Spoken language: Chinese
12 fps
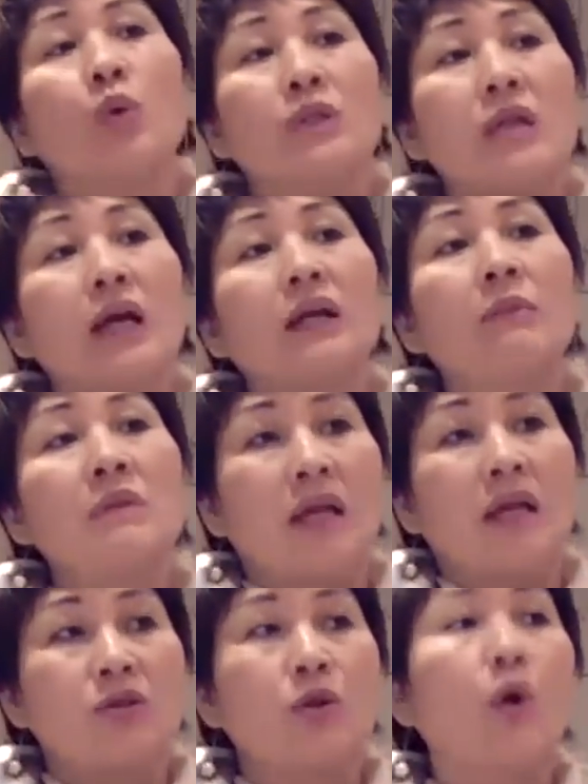我在跟他们
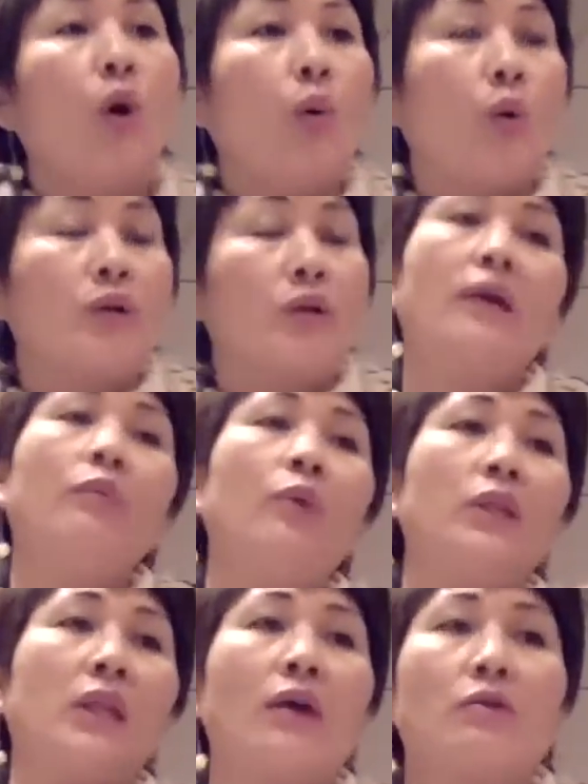讲的时候，我先
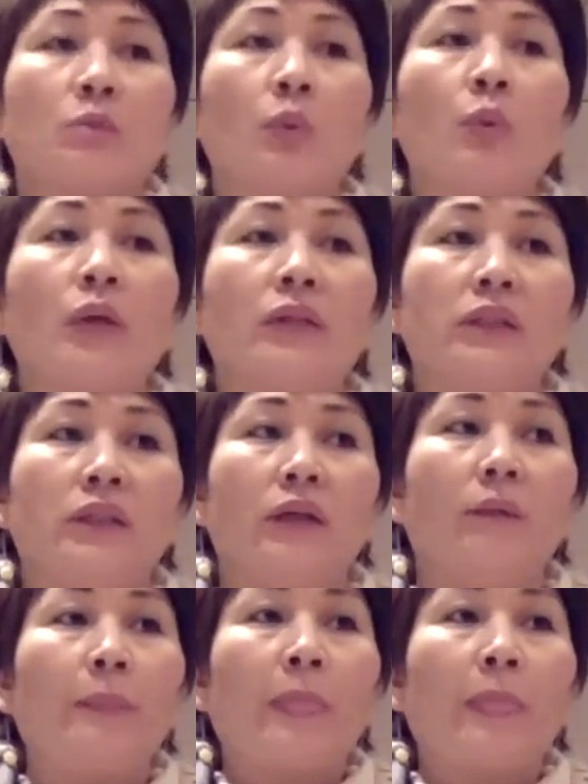问他有什么问题。